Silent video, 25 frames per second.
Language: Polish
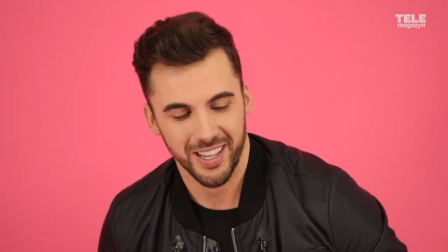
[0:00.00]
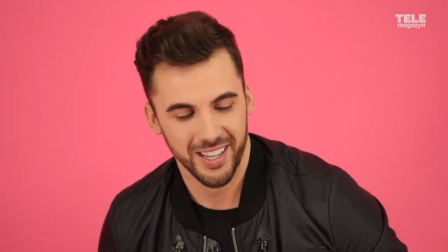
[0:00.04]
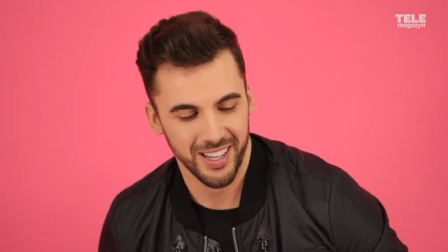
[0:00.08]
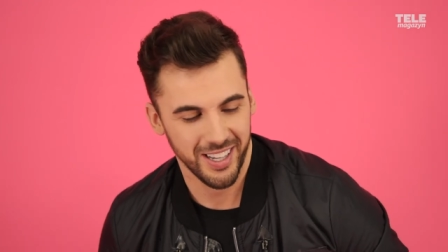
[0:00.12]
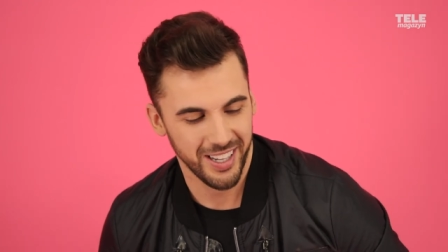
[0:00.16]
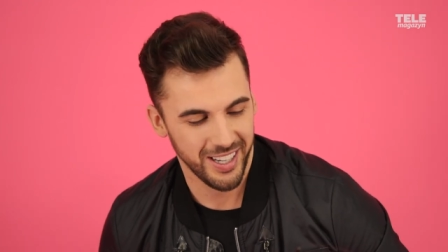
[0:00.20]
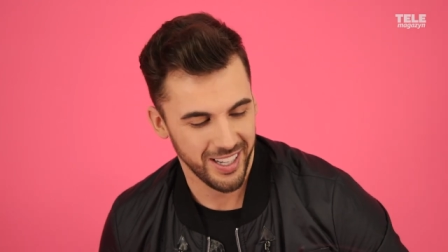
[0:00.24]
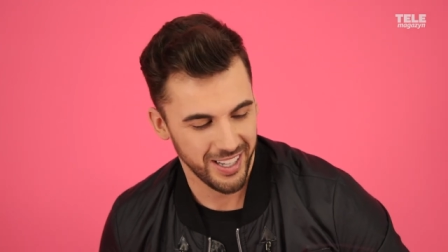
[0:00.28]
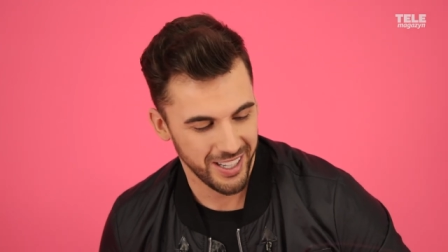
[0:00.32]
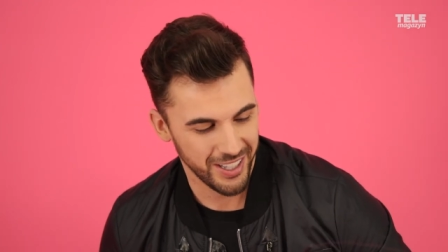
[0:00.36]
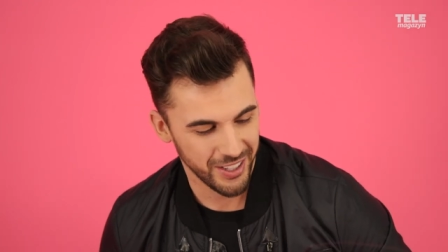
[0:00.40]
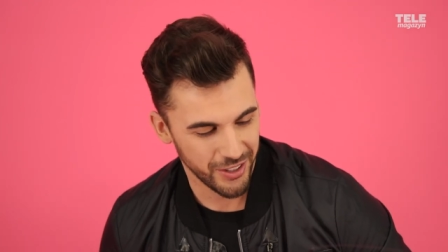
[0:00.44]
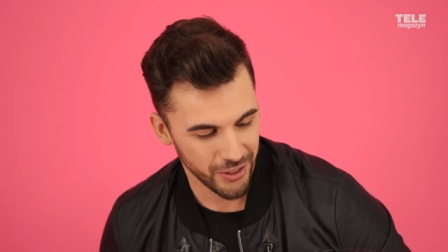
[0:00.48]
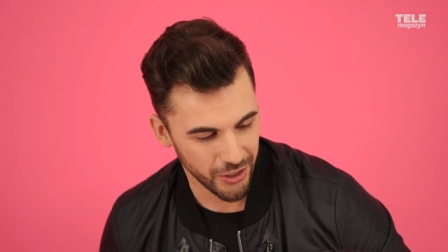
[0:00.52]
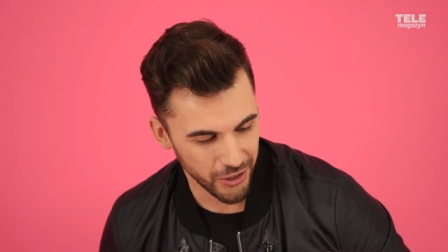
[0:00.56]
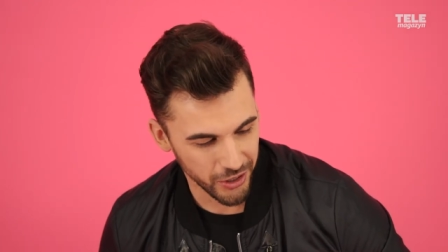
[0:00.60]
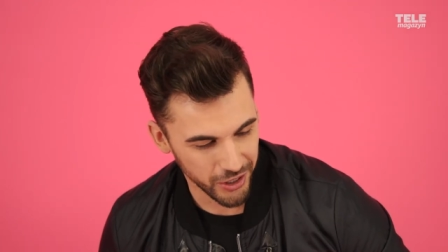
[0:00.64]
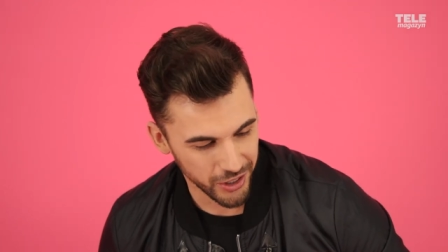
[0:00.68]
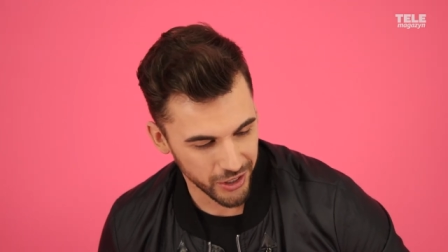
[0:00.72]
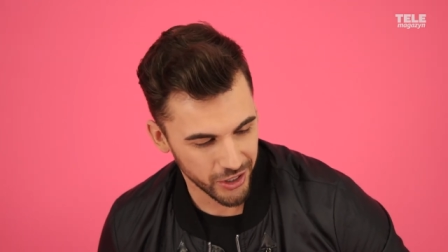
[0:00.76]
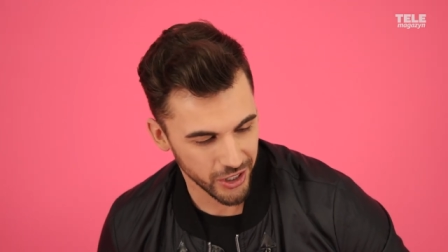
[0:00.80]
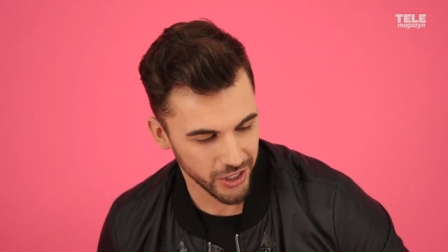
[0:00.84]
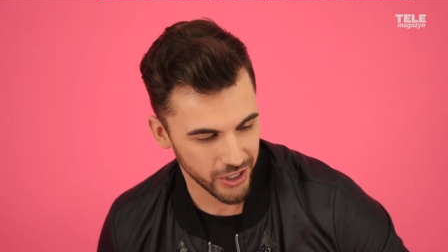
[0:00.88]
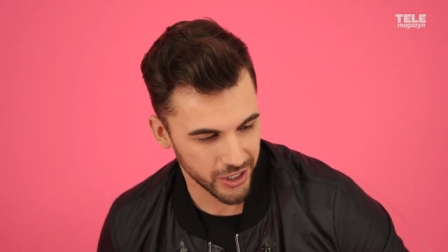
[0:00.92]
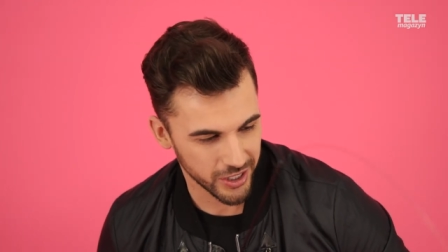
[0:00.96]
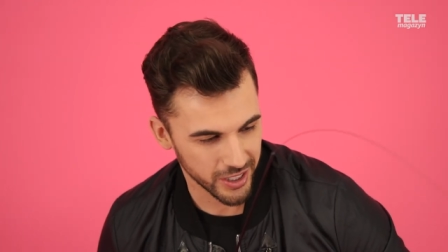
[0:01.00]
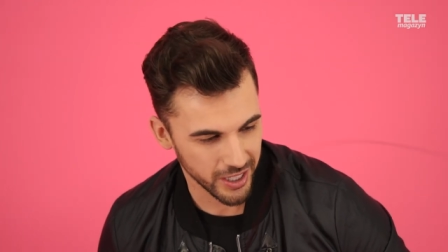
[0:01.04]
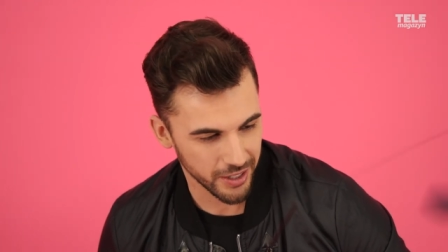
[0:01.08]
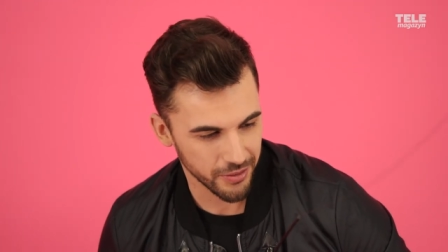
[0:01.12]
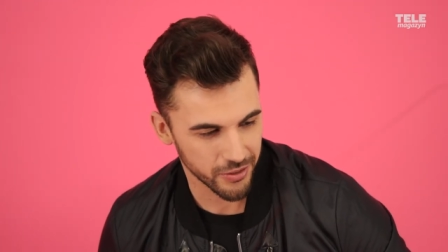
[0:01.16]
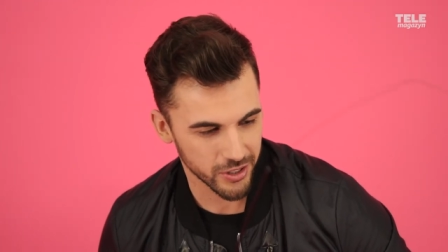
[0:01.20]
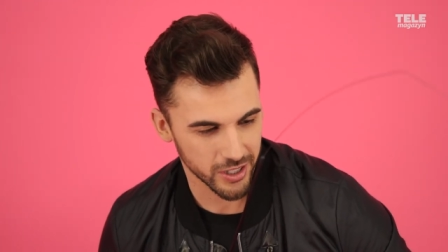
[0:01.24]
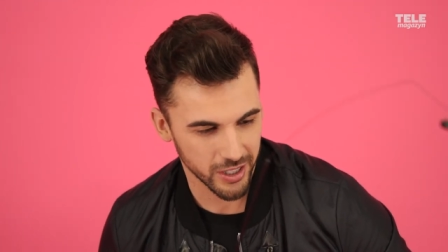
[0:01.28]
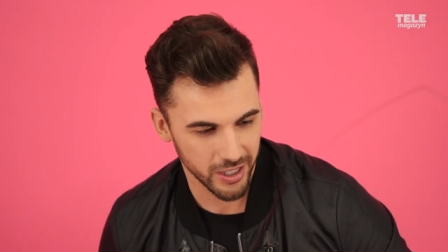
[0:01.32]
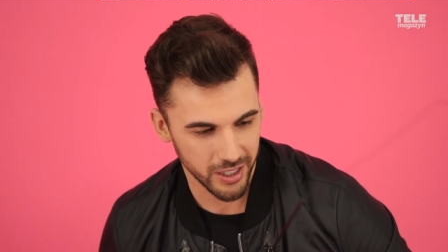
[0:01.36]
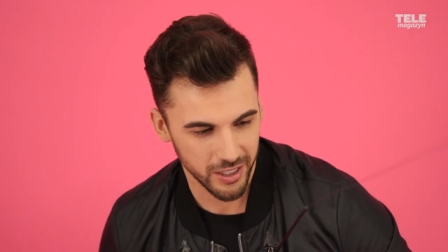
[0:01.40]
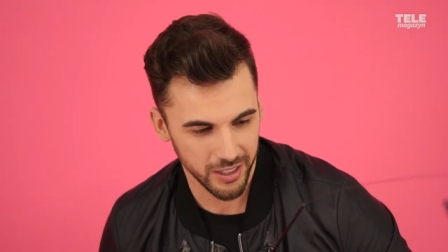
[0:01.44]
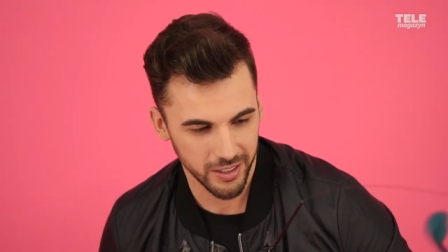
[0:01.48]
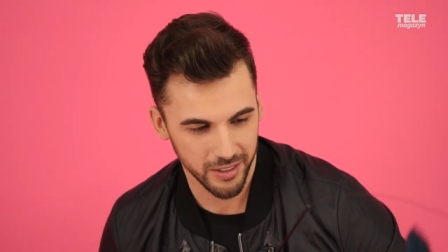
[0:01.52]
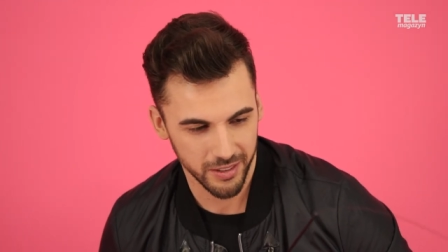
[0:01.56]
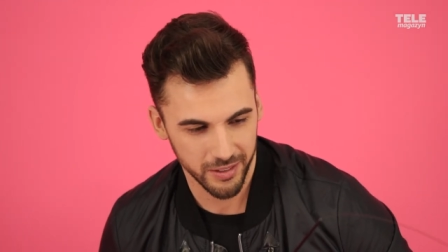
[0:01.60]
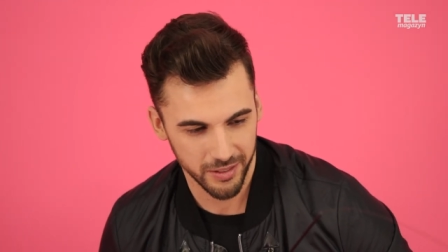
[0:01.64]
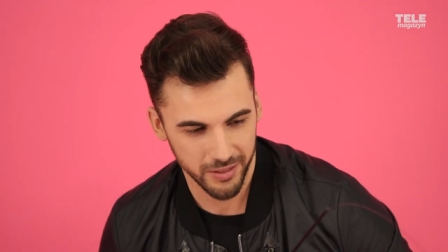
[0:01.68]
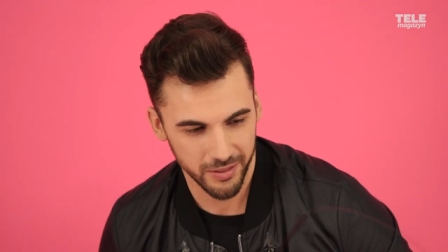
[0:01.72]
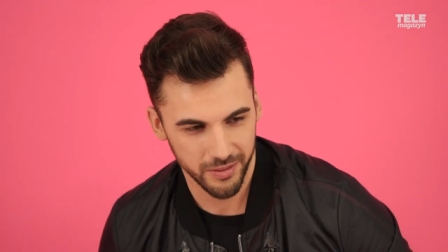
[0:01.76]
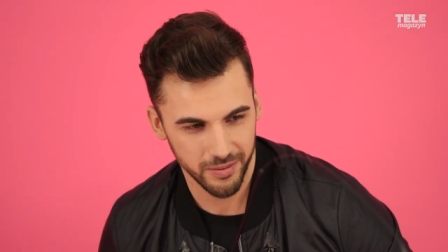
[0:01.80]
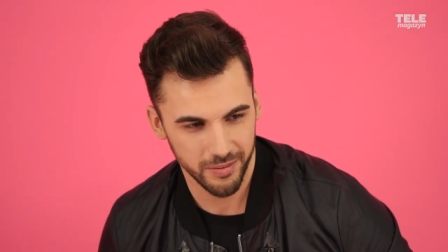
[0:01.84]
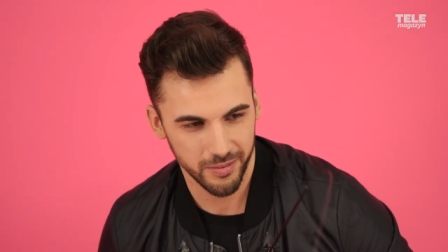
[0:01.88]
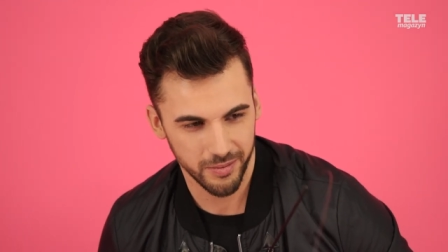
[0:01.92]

E, no i gdzieś zawsze